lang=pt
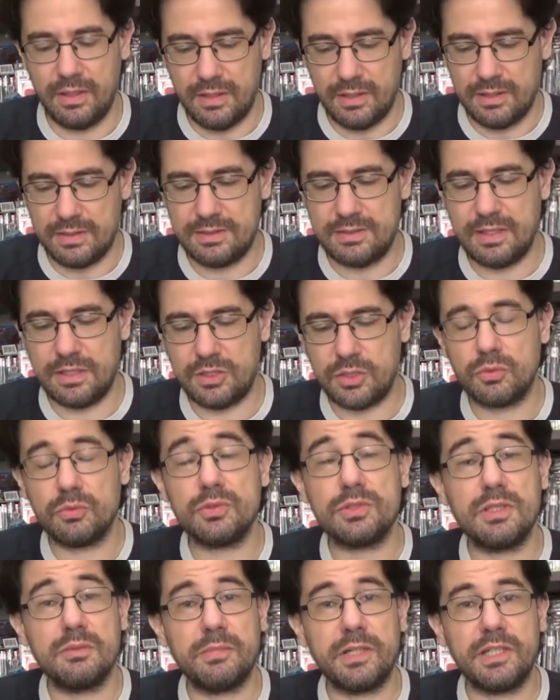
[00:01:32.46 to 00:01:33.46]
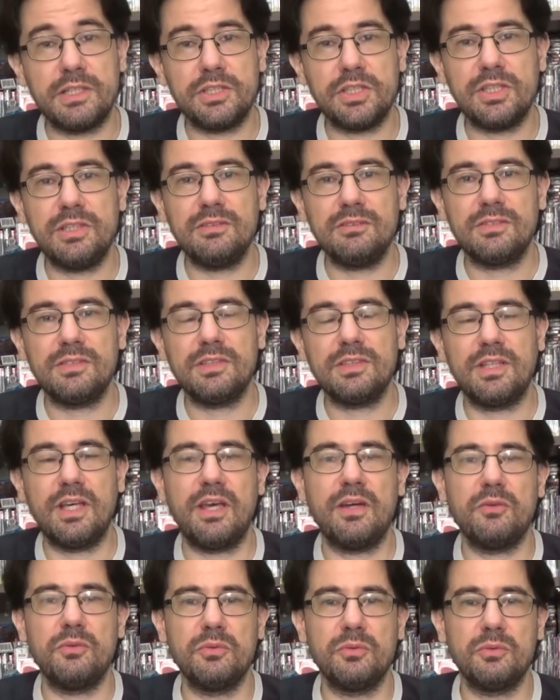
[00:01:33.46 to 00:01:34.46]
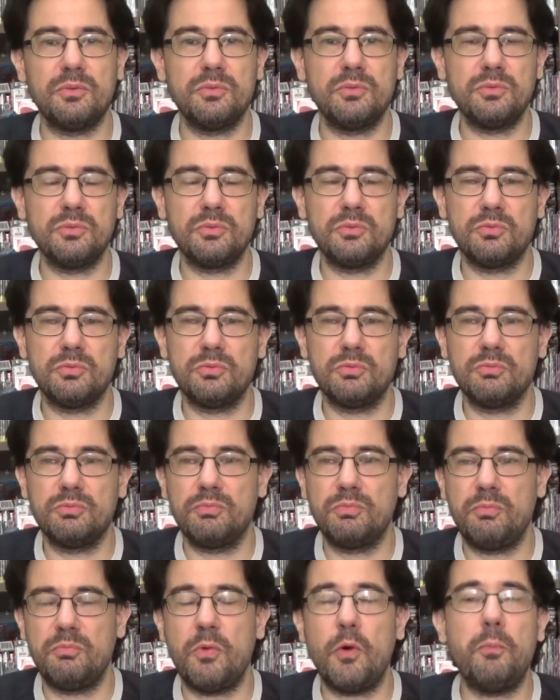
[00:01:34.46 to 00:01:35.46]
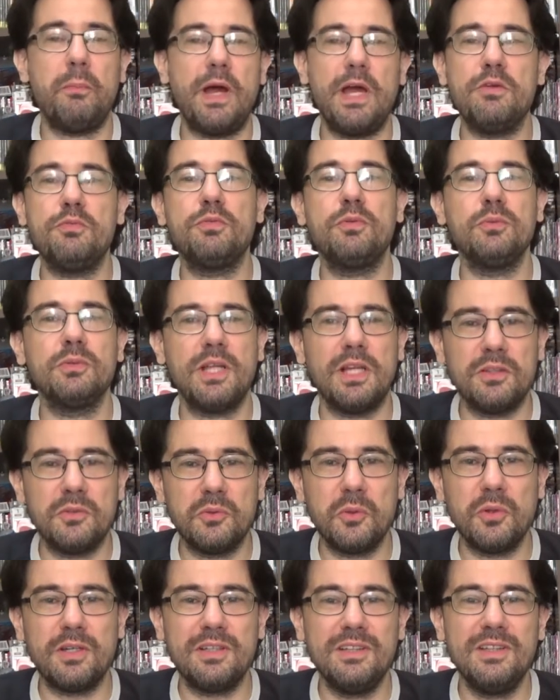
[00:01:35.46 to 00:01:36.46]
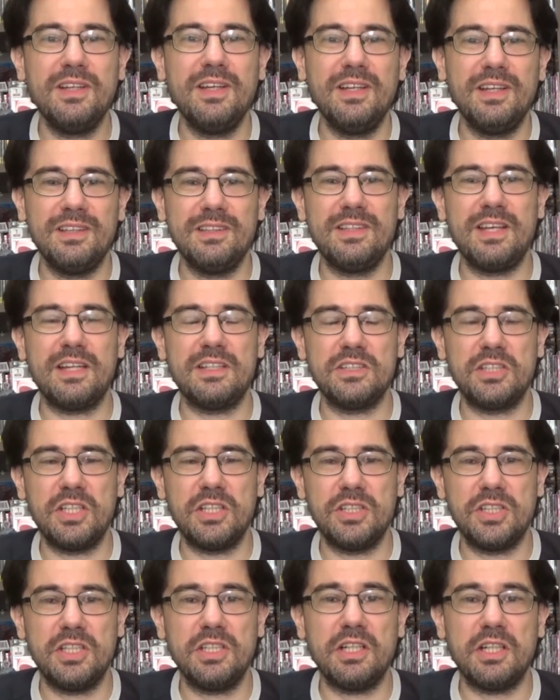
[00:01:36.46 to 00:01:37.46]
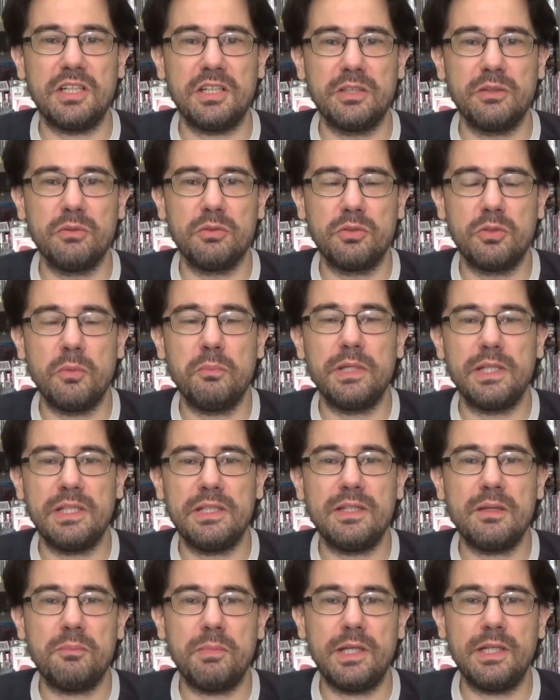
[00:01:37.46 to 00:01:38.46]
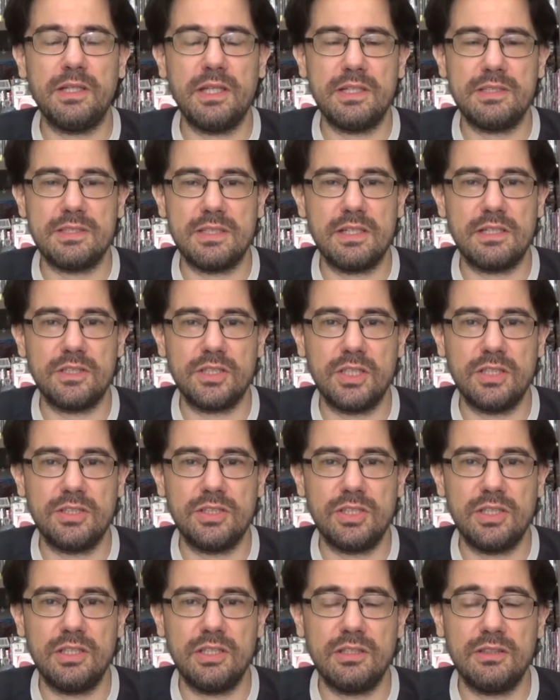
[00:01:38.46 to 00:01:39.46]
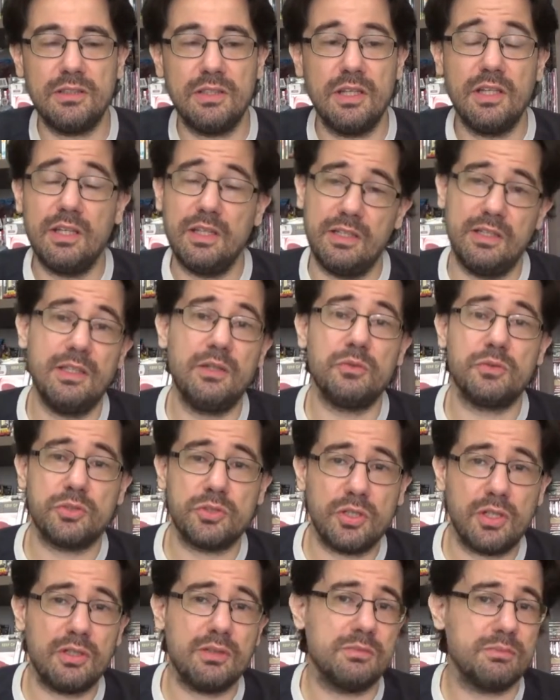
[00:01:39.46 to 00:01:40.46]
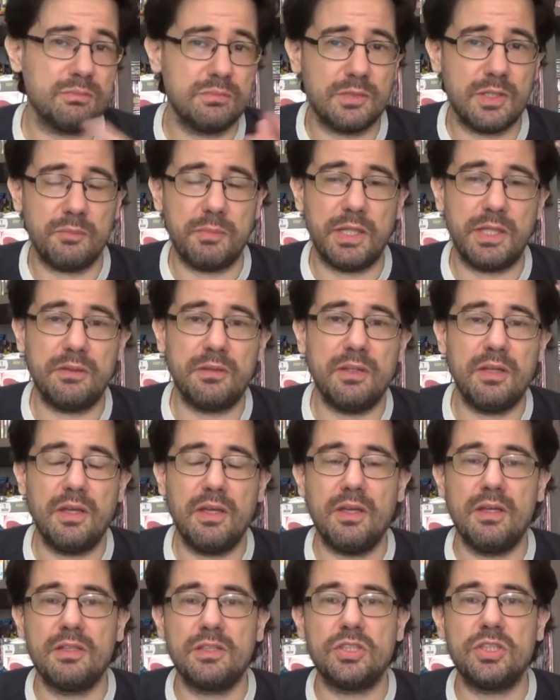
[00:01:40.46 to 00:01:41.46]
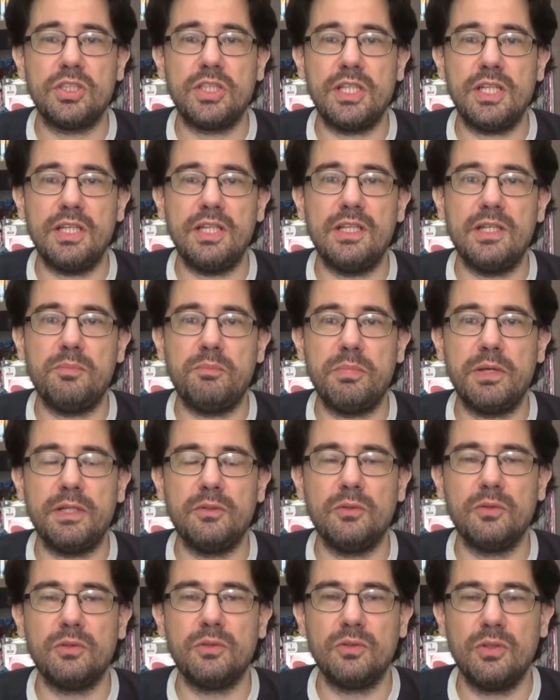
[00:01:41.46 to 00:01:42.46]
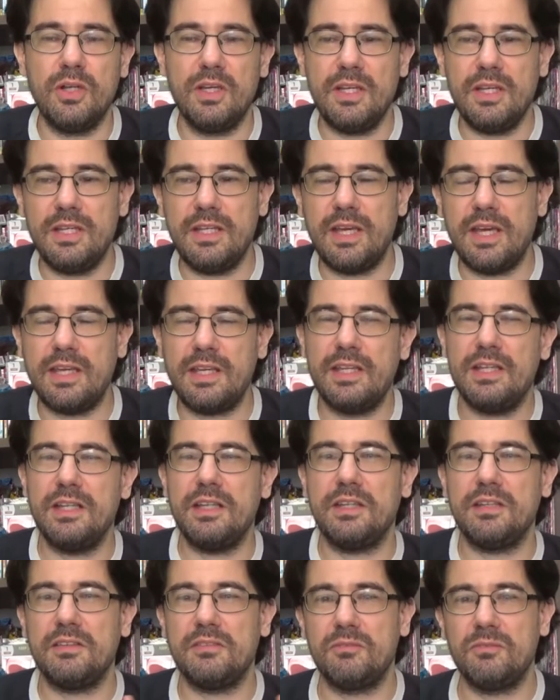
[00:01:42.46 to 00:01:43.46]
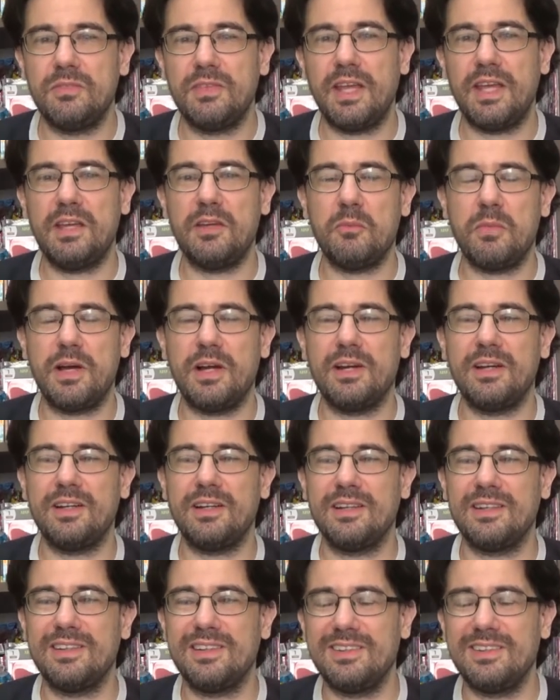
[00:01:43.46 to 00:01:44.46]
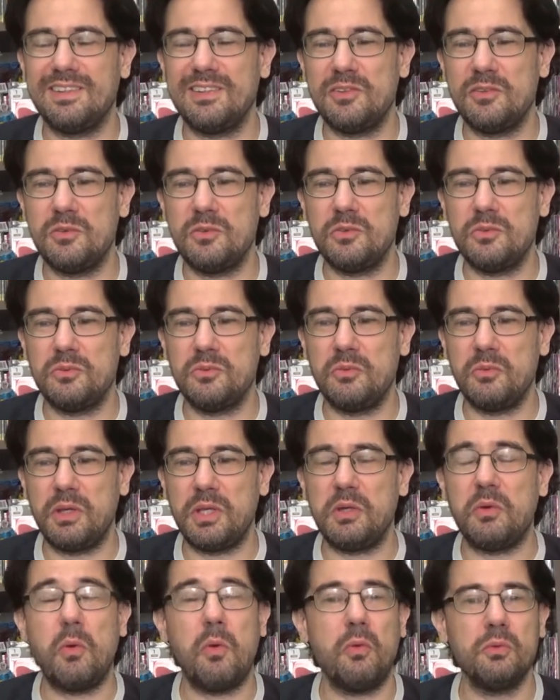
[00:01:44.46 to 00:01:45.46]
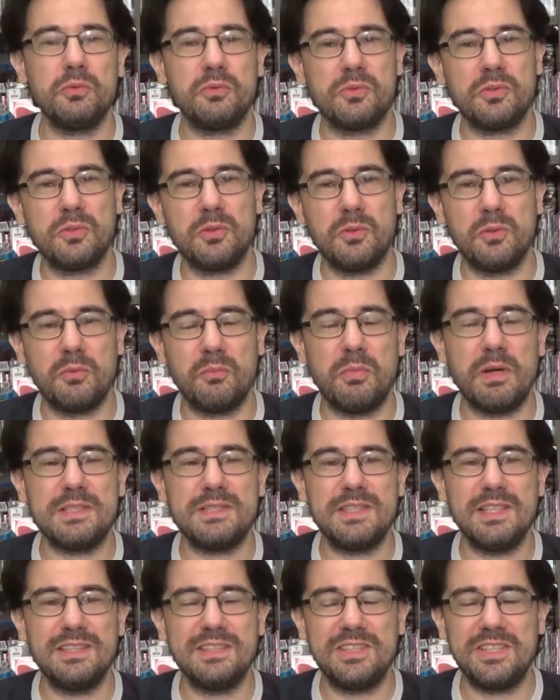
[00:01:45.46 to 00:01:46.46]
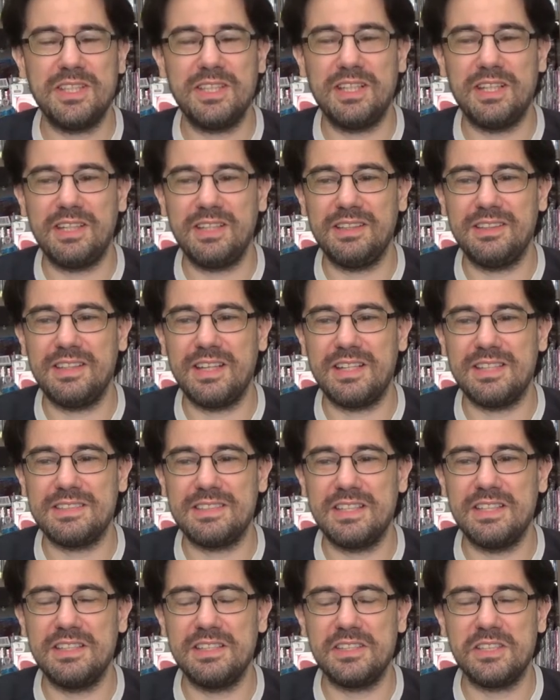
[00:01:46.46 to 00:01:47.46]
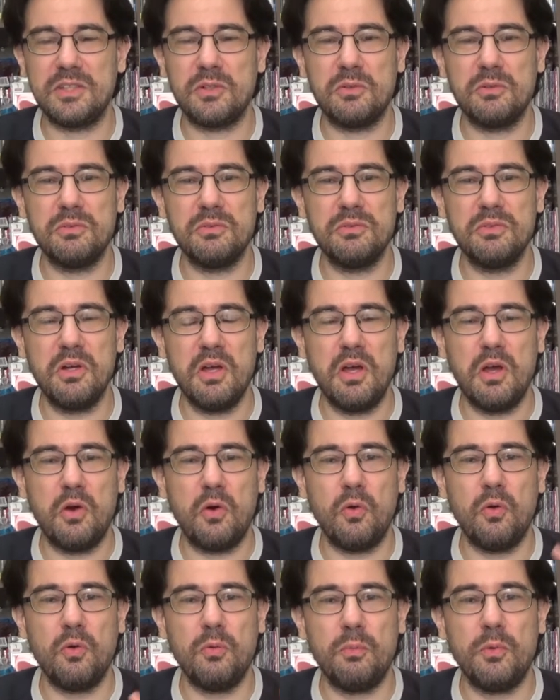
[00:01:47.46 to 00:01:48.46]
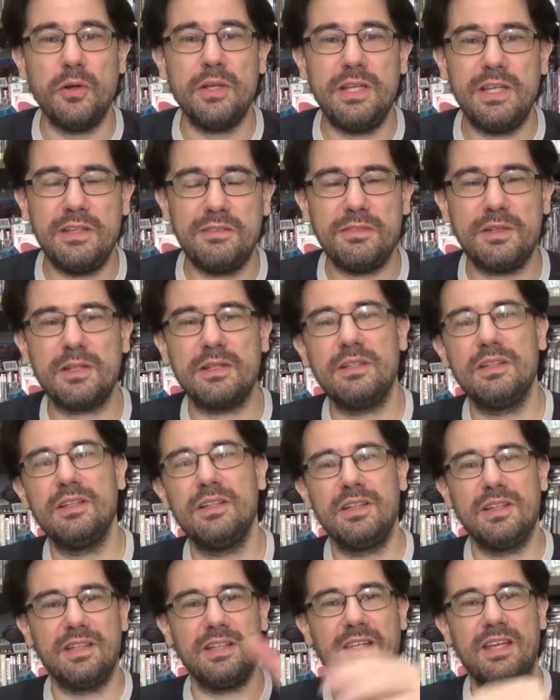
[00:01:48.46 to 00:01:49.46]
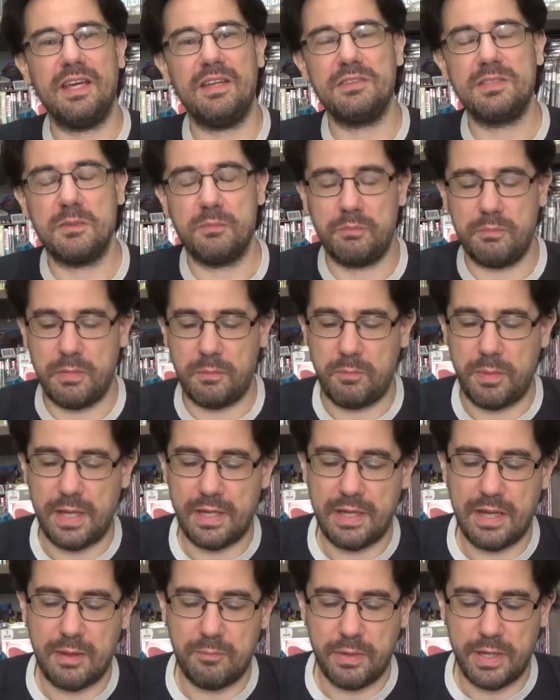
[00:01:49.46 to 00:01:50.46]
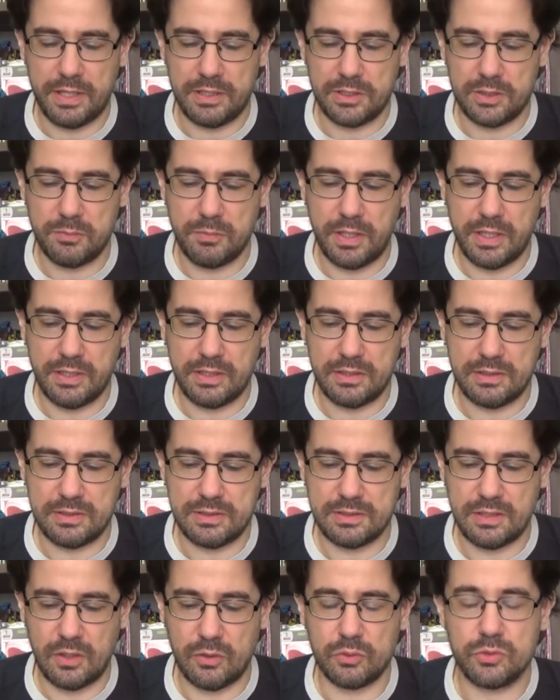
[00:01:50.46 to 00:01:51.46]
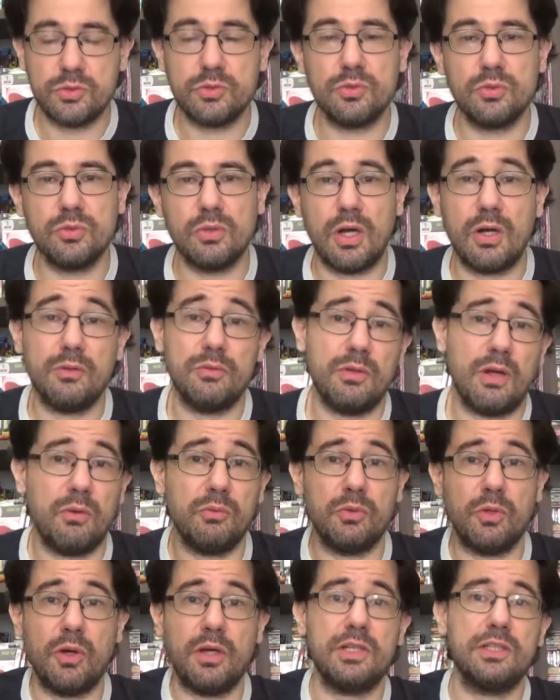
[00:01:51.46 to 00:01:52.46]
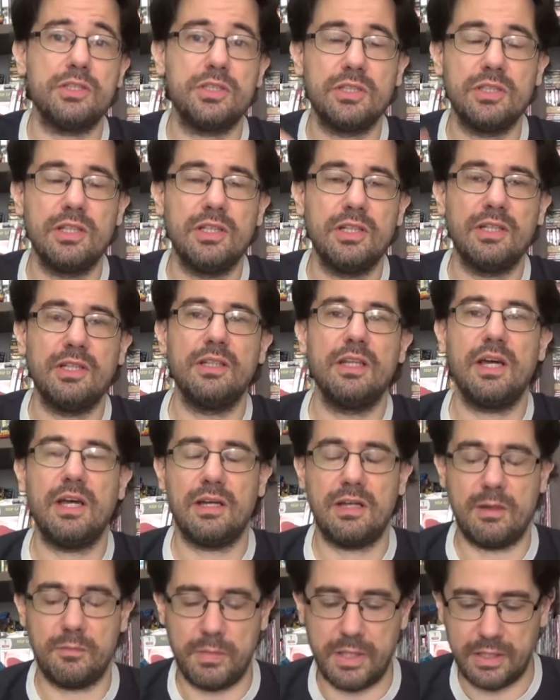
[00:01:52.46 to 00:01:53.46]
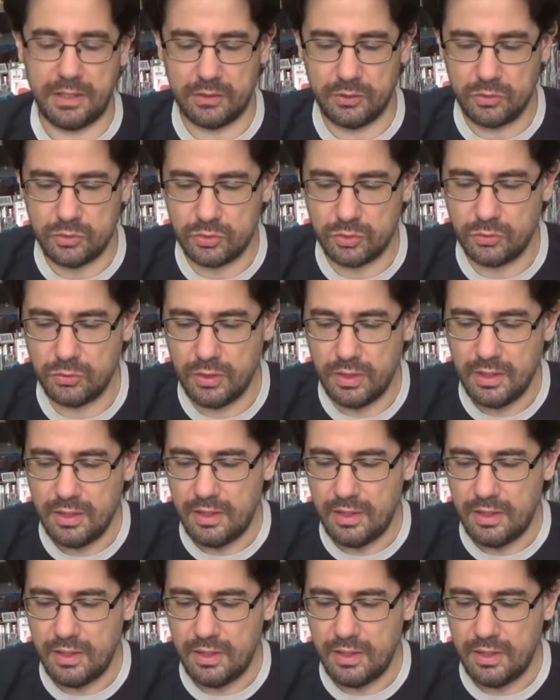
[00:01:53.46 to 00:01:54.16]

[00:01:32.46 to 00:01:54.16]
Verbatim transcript: seja com San Martín, que é um, um, o pai fundador da Argentina, que lutou pela independência da Argentina, não só, também Chile, Peru, e aí ele tem uma, um encontro bastante interessante com o Bolívar, que aí você pega a parte mais ao sul, ao, ao norte da América do Sul,